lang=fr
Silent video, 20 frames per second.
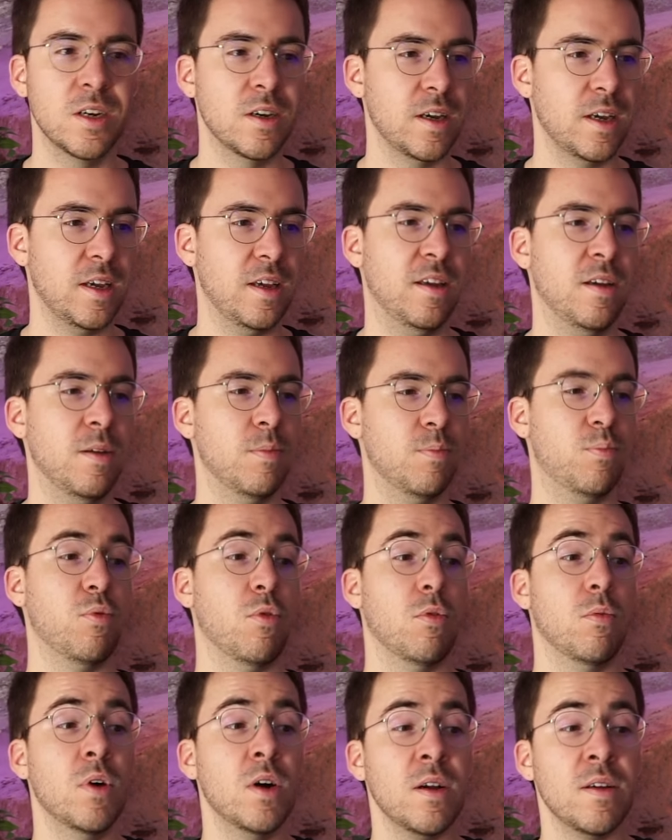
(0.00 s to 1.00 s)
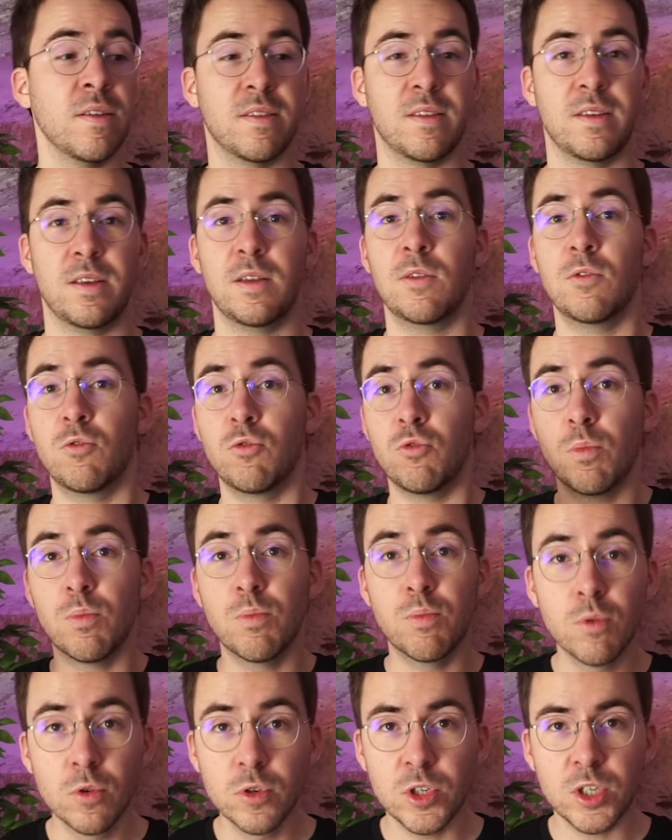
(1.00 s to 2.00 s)
et pour moi c'est du
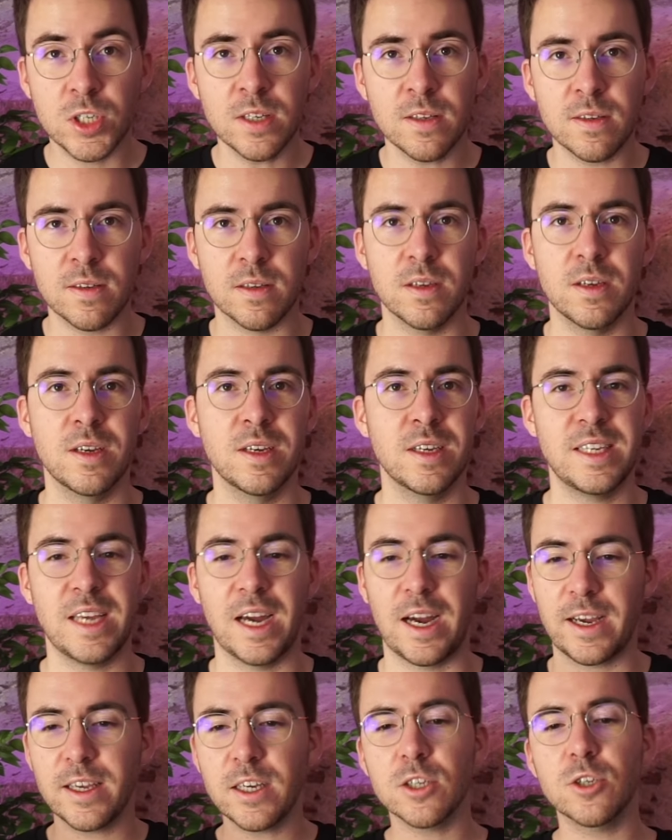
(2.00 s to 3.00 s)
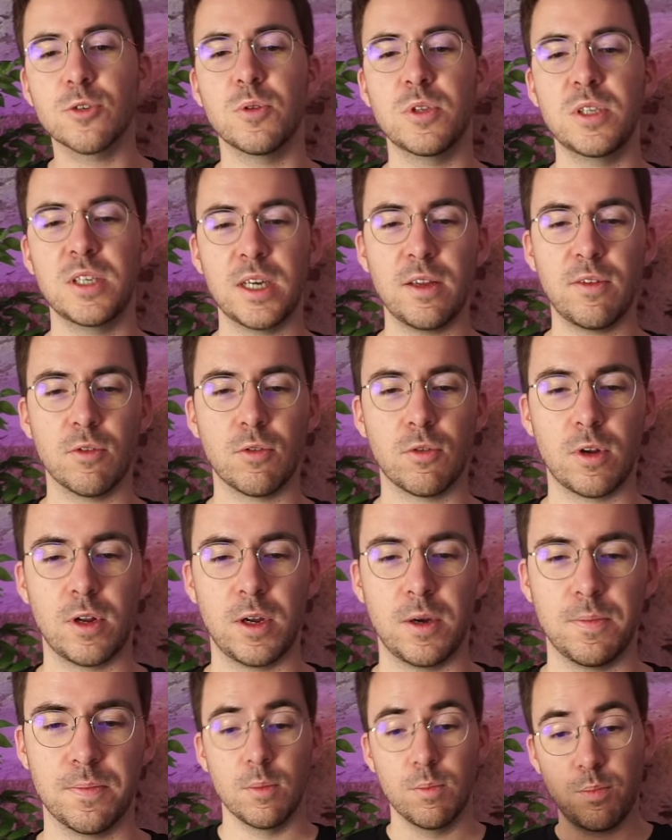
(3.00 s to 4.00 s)
bullshit, il n'y a rien que je peux tirer de ce truc
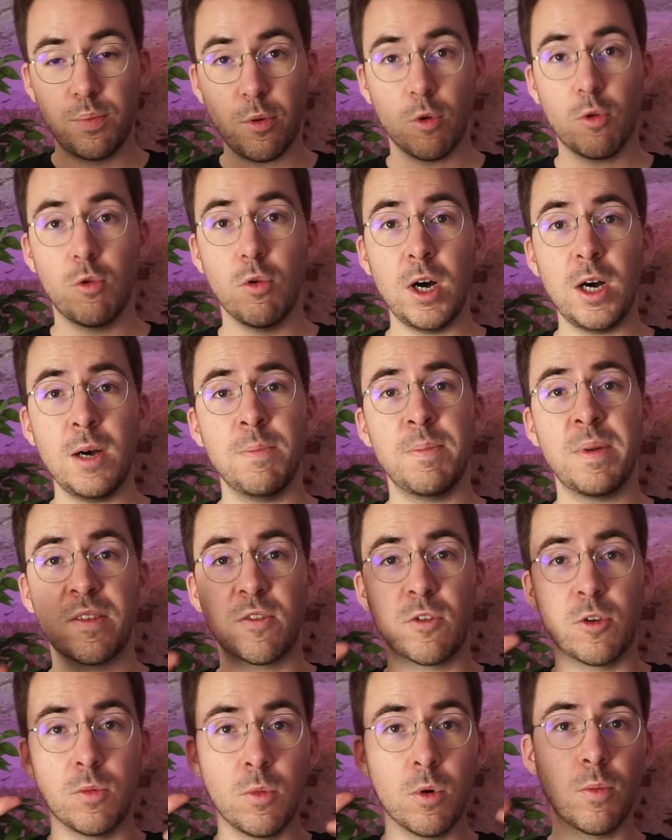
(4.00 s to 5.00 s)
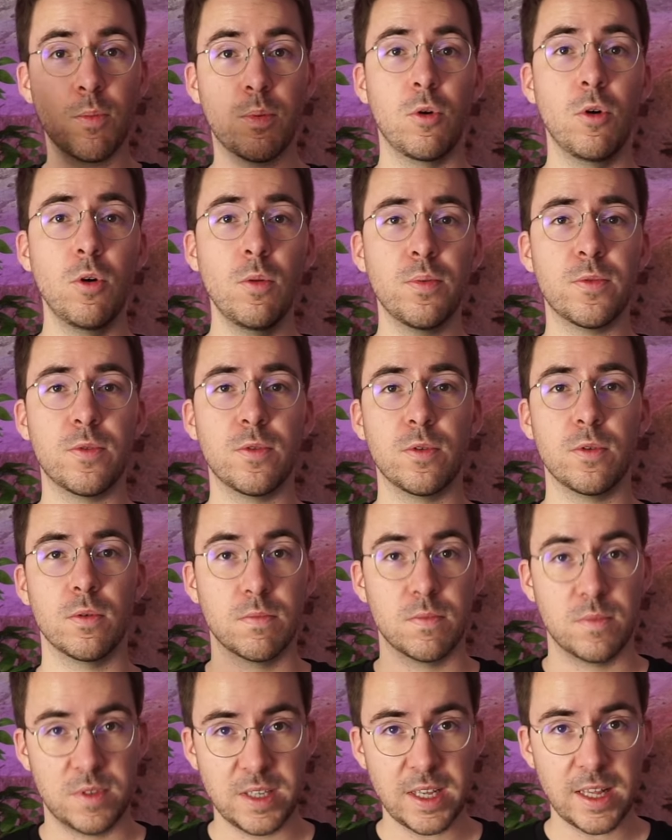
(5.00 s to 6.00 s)
là. Pourquoi Parce que mon prompt,
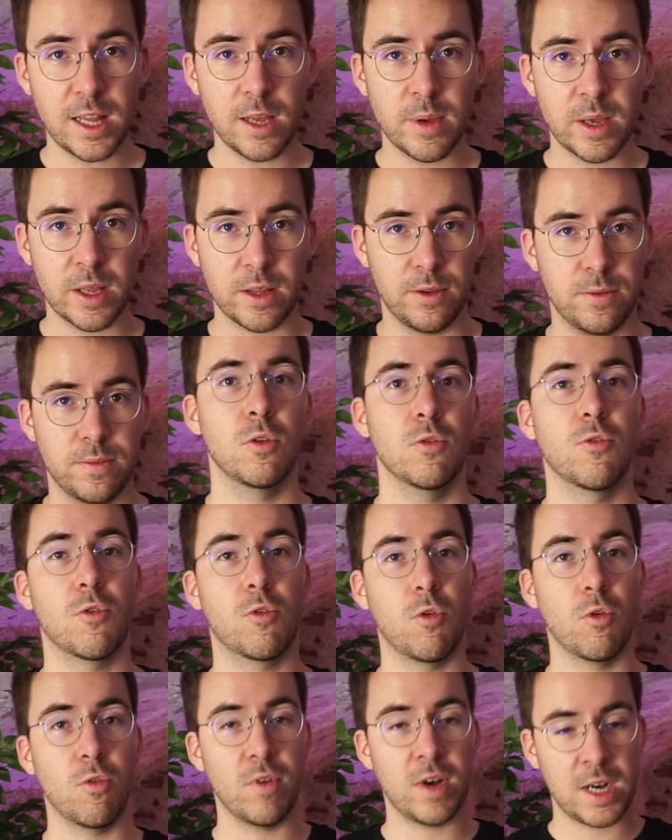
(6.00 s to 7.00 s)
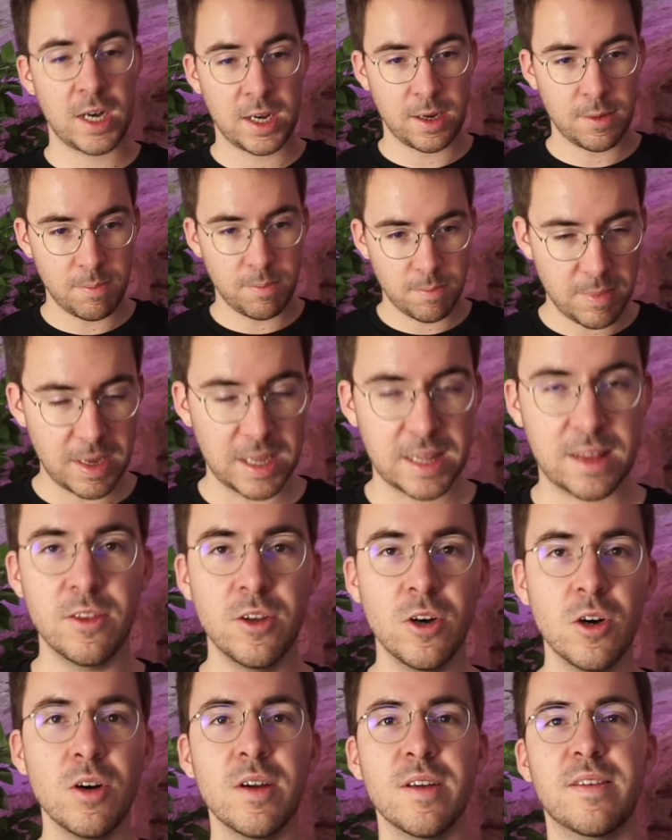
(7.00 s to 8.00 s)
c'est de la merde. Donc on va
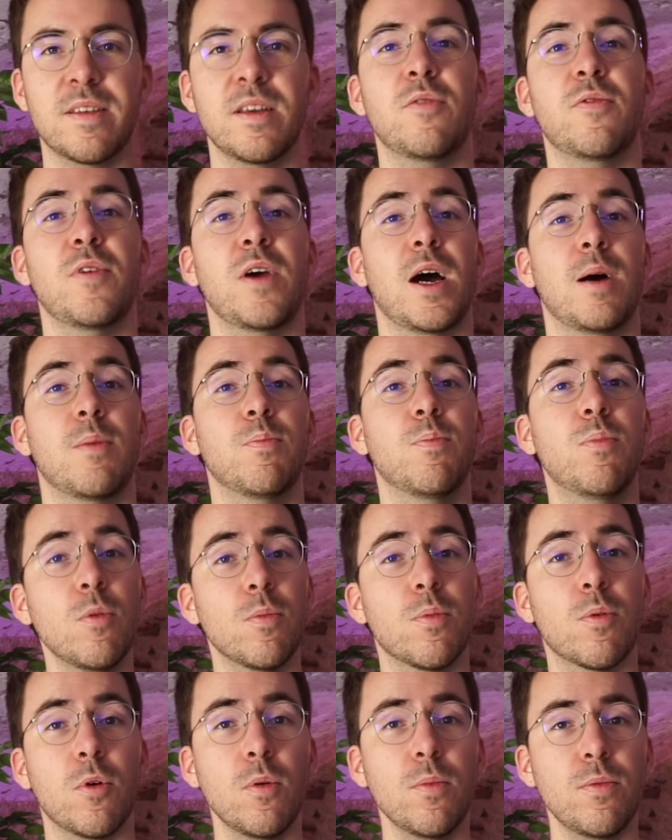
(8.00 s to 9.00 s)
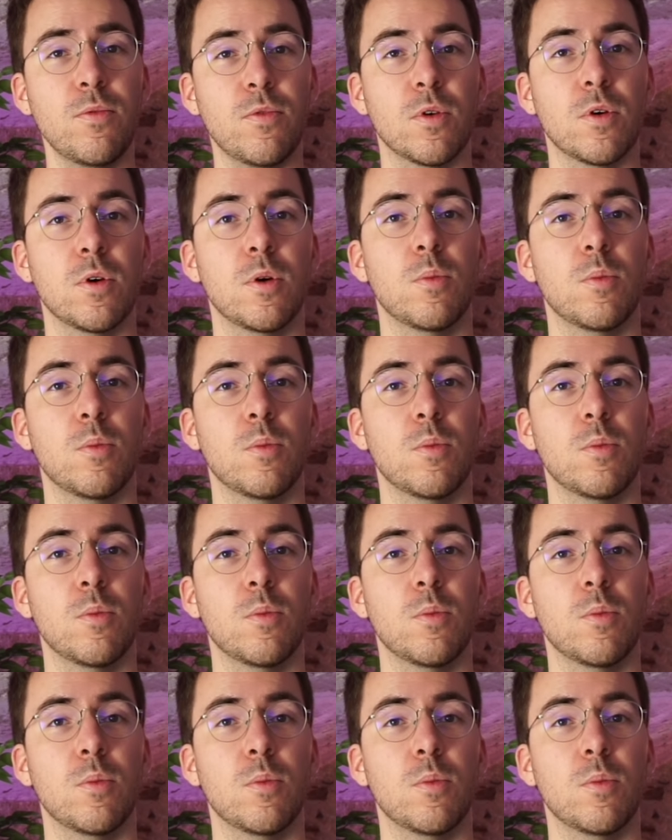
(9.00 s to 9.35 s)
maintenant essayer de faire un bon prompt